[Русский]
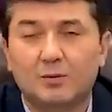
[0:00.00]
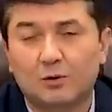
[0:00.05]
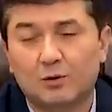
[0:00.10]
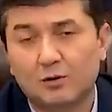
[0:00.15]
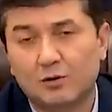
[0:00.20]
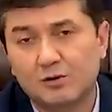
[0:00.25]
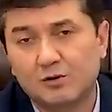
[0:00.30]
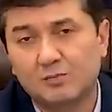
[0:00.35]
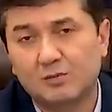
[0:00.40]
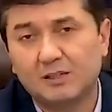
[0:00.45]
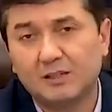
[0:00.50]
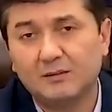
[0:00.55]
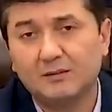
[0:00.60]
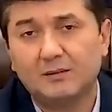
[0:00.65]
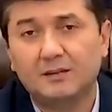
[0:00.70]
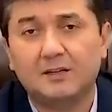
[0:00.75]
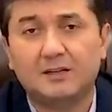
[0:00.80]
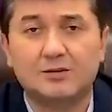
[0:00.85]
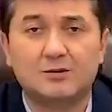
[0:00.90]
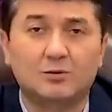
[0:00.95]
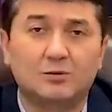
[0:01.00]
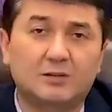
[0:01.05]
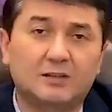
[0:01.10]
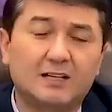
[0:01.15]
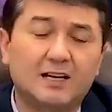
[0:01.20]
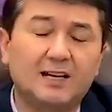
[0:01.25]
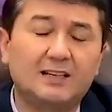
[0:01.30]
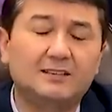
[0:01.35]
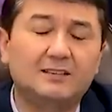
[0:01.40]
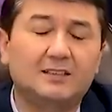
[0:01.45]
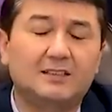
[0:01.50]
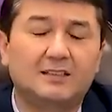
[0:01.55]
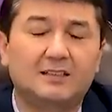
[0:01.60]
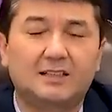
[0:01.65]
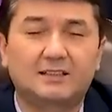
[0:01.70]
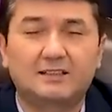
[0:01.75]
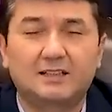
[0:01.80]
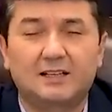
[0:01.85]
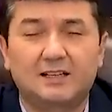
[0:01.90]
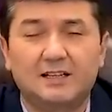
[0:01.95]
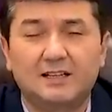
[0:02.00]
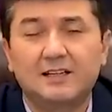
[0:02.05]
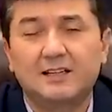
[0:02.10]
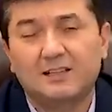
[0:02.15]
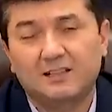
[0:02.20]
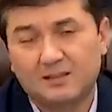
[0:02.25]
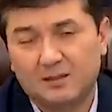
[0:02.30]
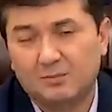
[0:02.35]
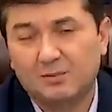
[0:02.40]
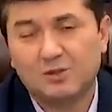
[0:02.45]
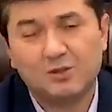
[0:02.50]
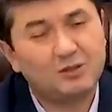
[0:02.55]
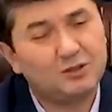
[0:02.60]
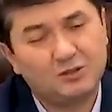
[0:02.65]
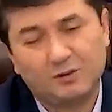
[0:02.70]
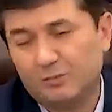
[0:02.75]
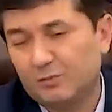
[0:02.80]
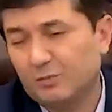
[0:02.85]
просьбы, результате и так далее. Напишите,